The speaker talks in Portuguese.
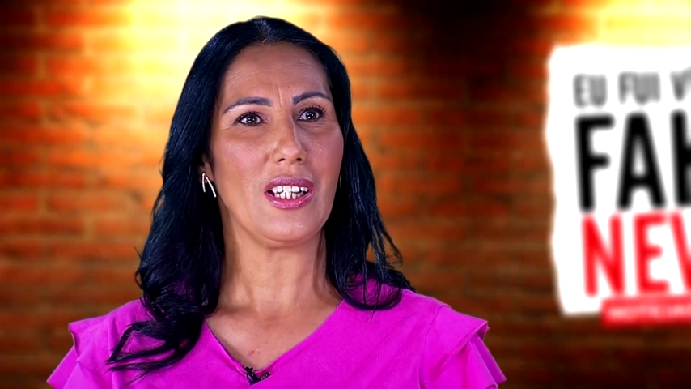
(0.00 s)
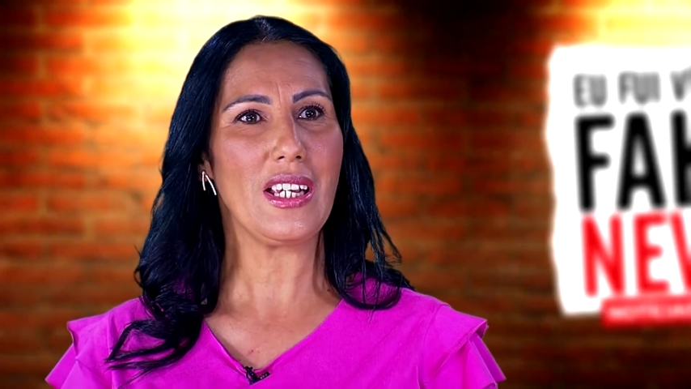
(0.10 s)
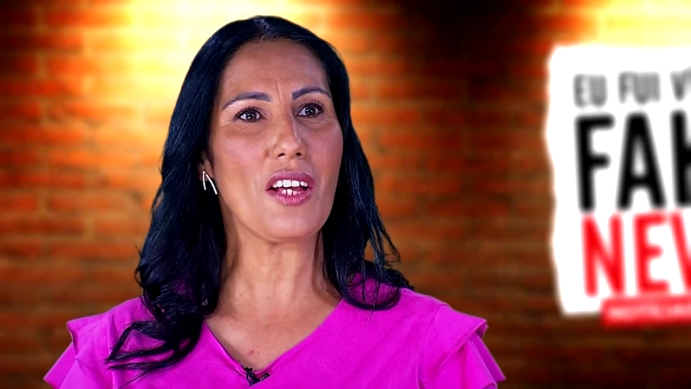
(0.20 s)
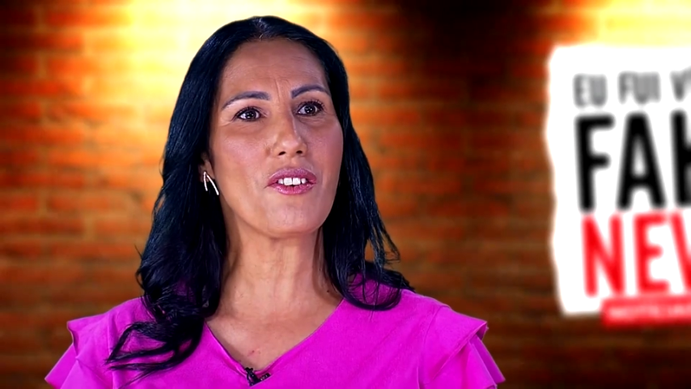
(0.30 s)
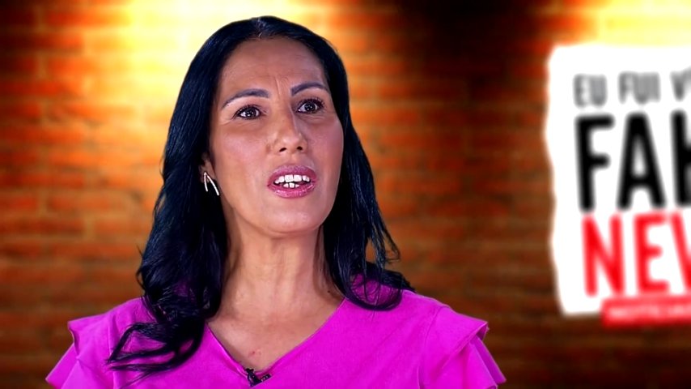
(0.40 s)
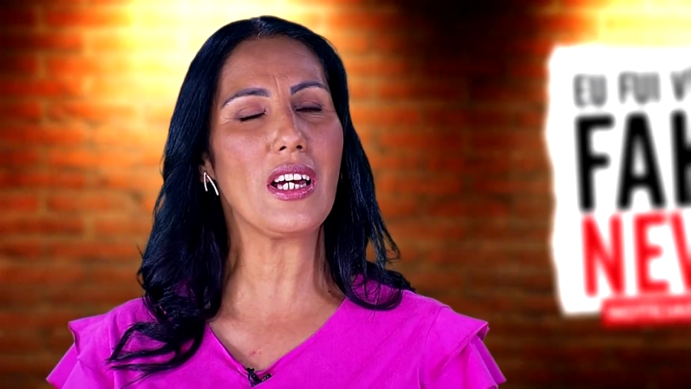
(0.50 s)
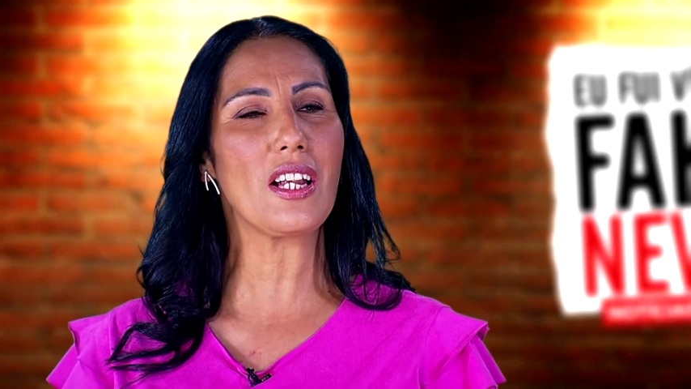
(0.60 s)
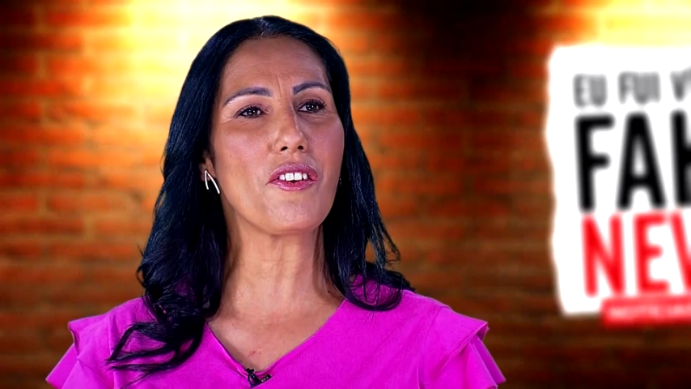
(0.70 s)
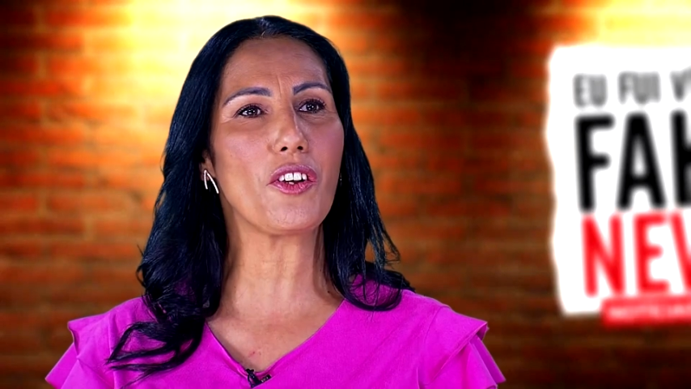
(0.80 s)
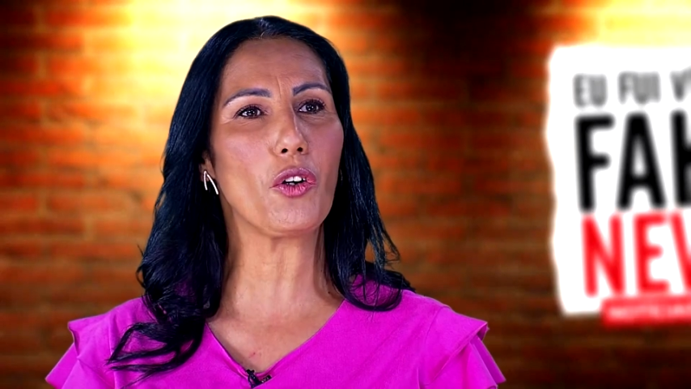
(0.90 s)
E assim que
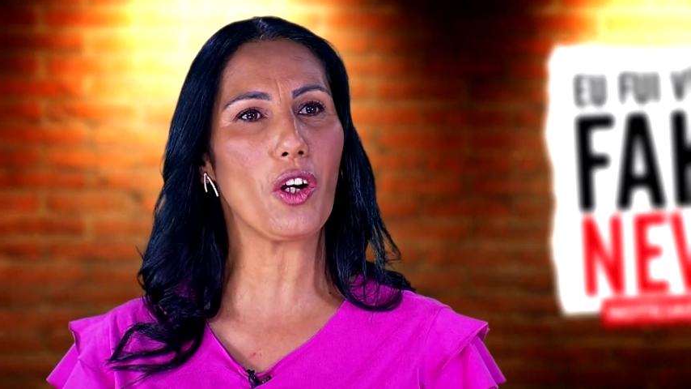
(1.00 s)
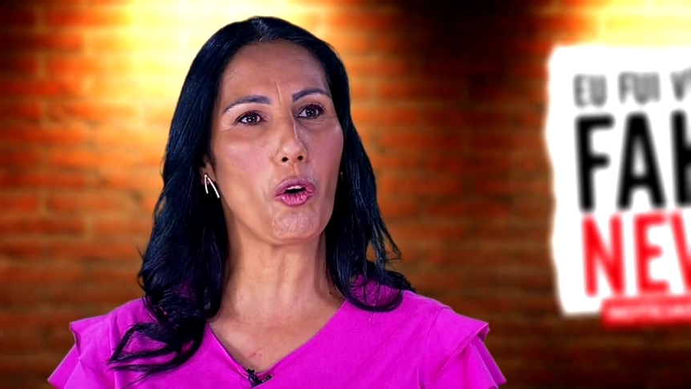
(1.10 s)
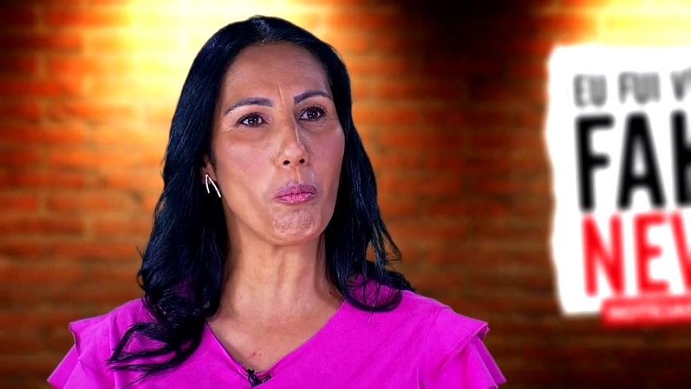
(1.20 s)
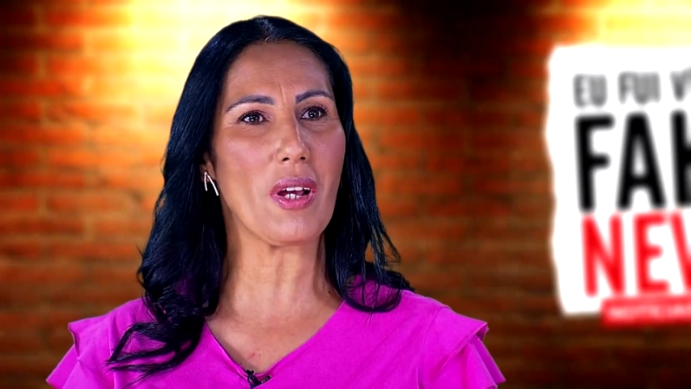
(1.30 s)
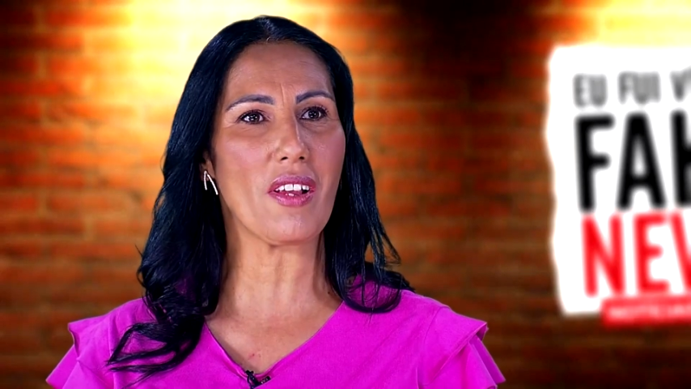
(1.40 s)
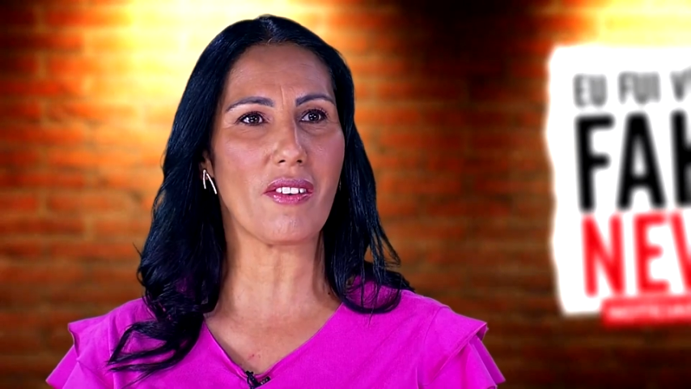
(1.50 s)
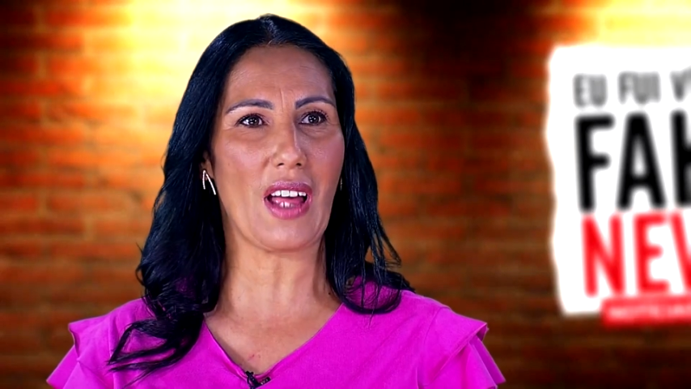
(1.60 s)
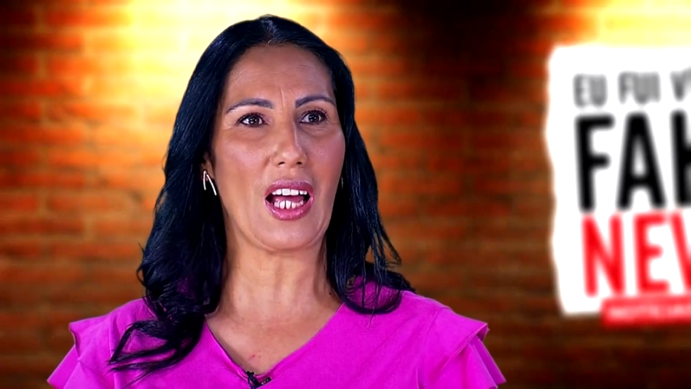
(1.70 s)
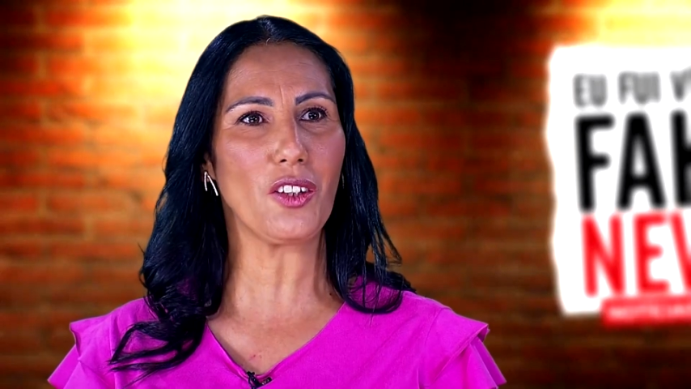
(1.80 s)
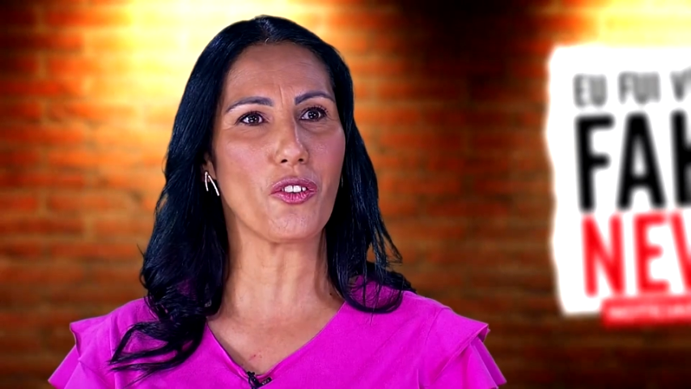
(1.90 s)
eles são
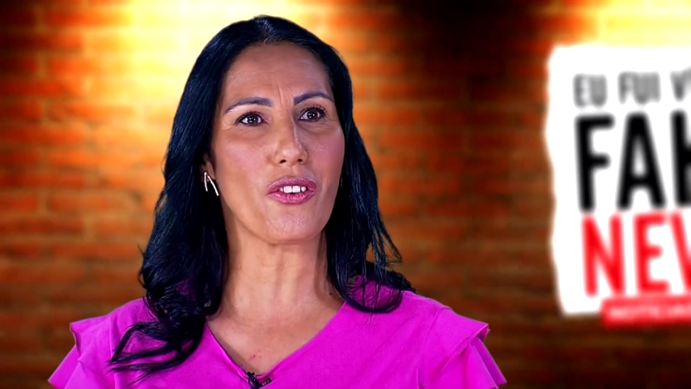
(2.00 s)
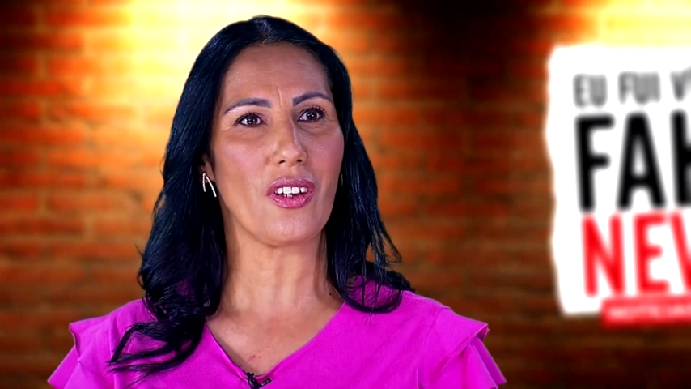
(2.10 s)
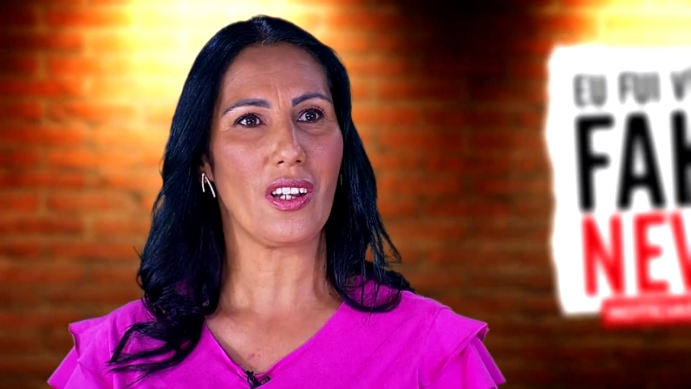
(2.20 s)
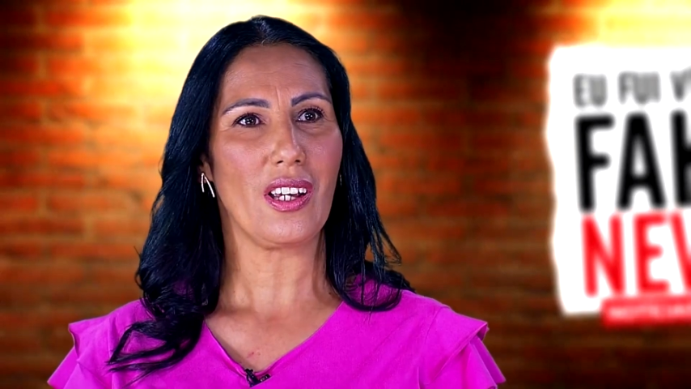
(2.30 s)
recompensados,